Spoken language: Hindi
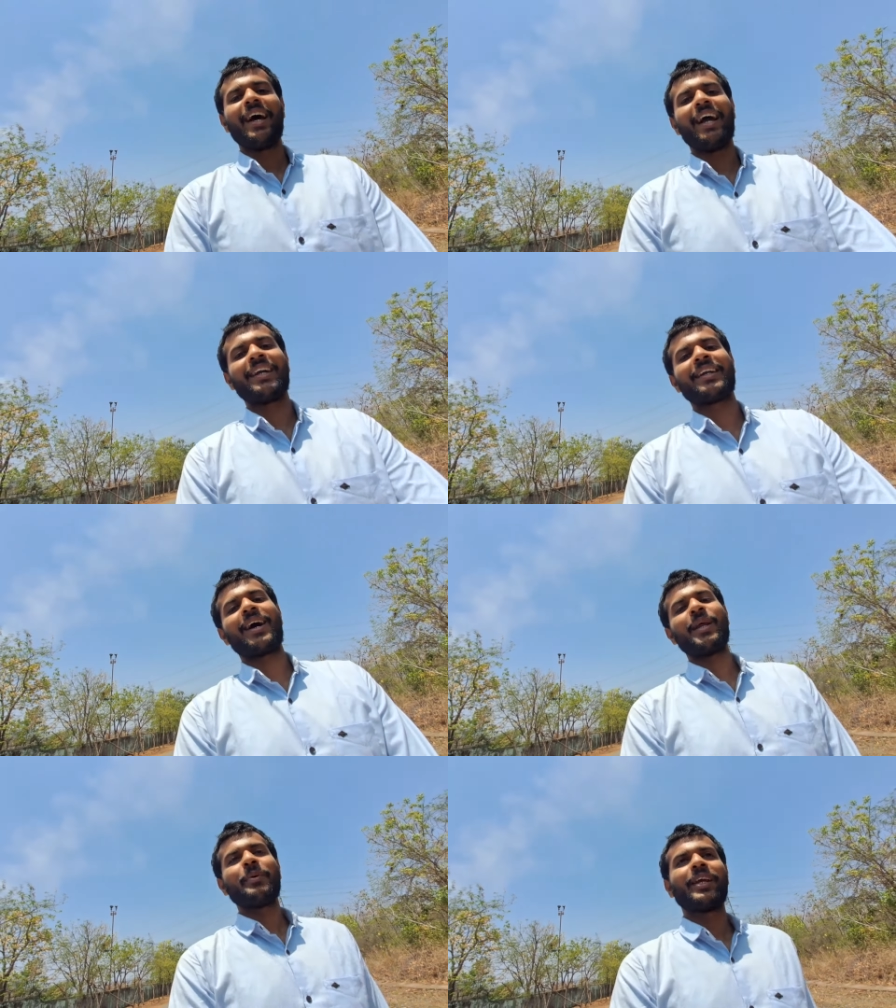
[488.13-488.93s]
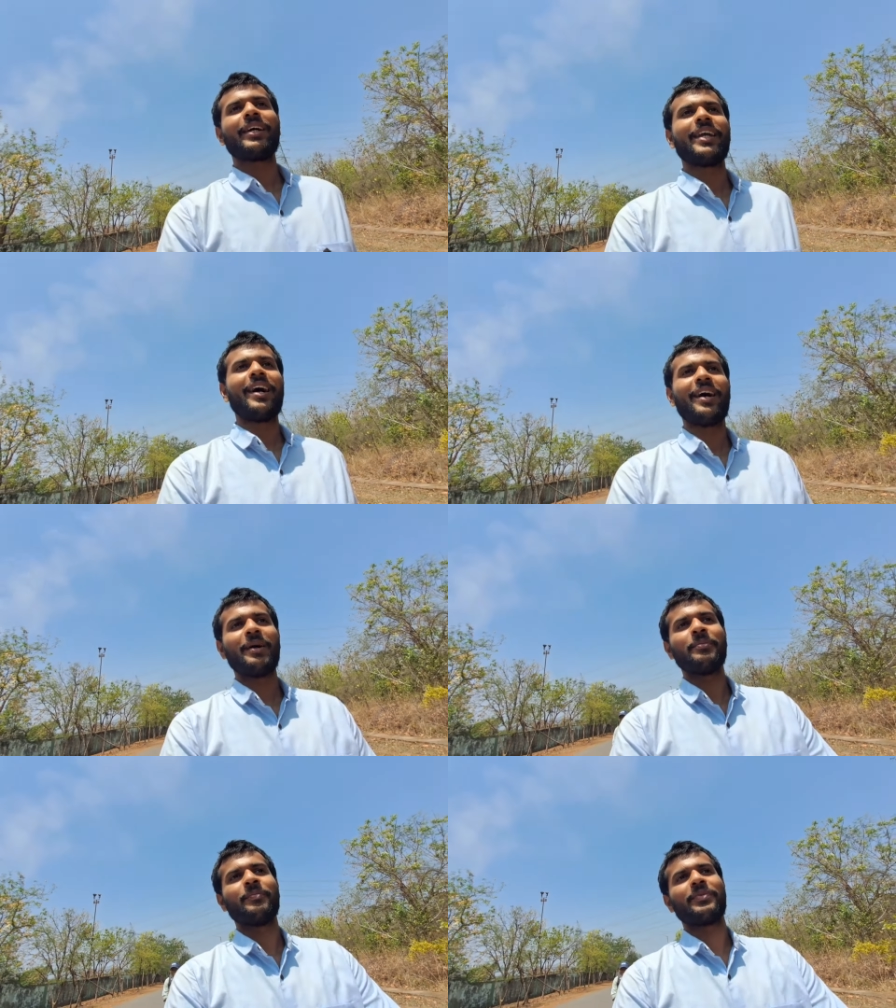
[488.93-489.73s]
एंड खाने पीने का क्या
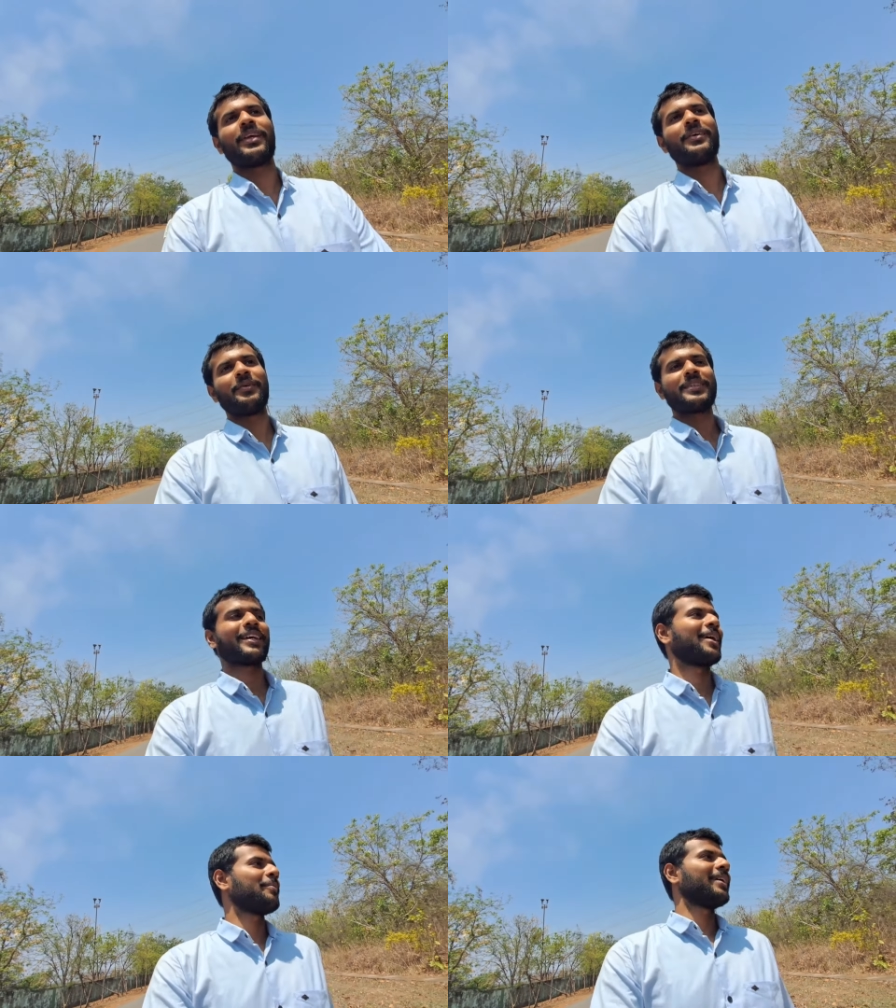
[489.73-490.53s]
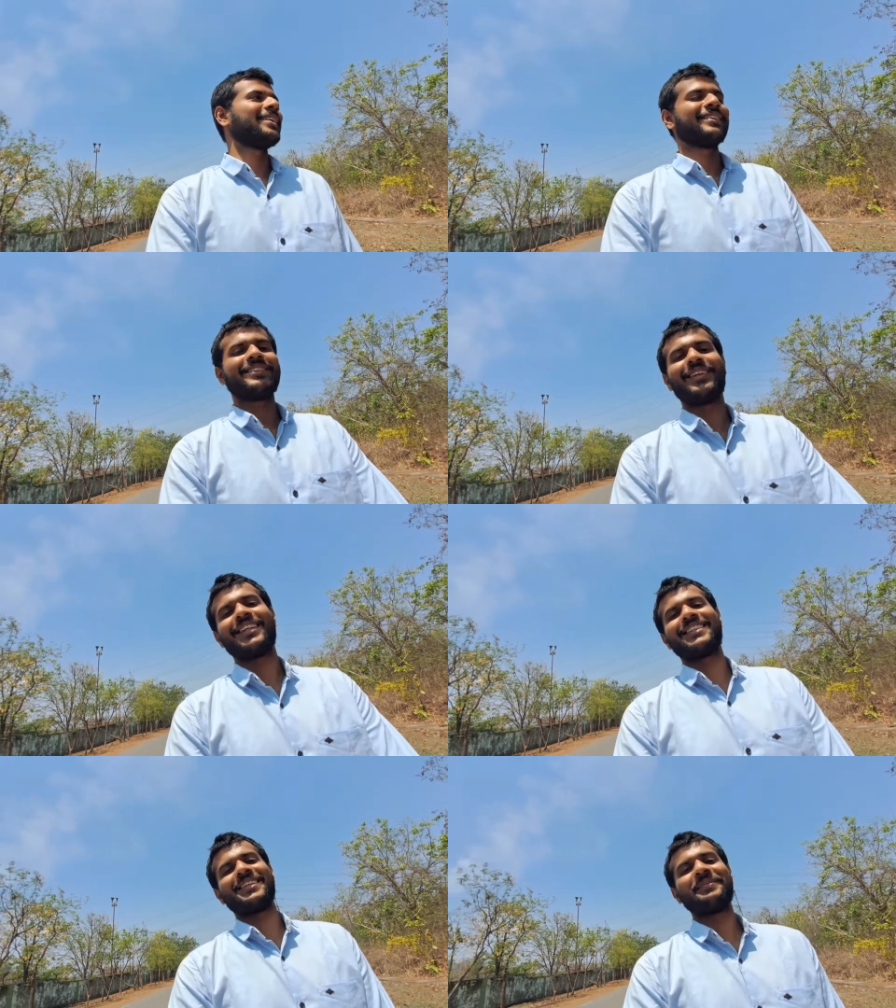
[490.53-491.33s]
हम व्यवस्था कर पाते हैं
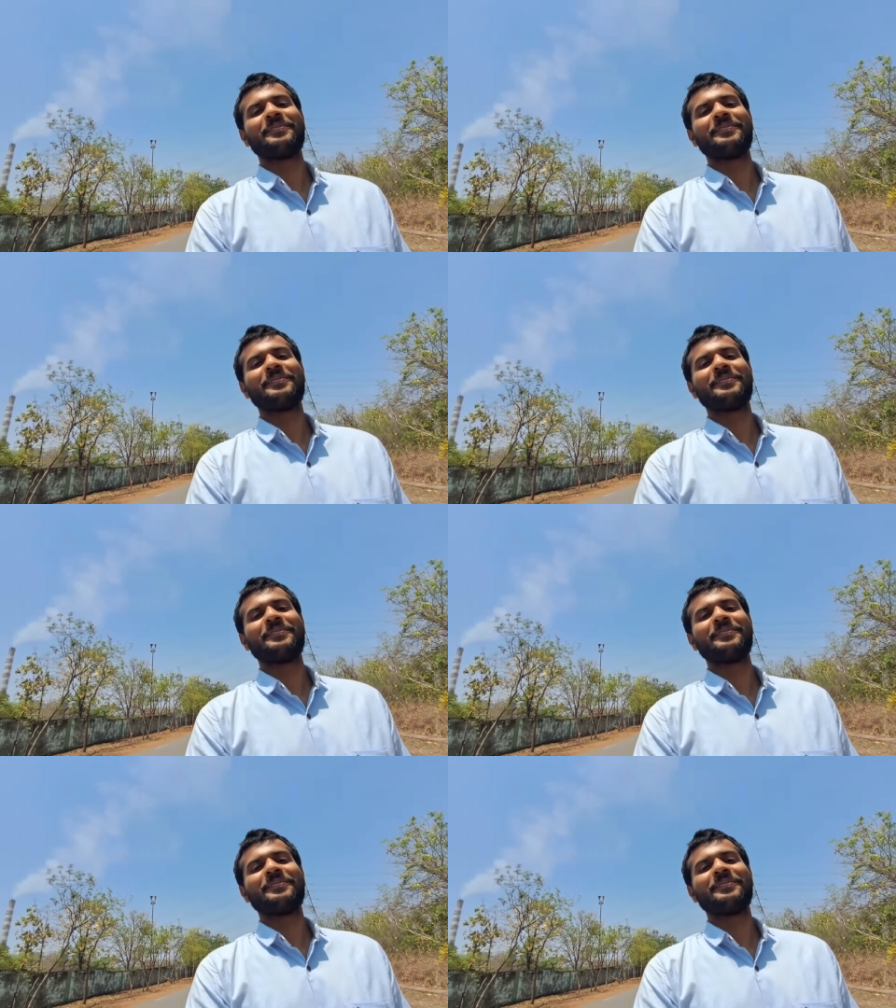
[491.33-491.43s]
लेट्स सी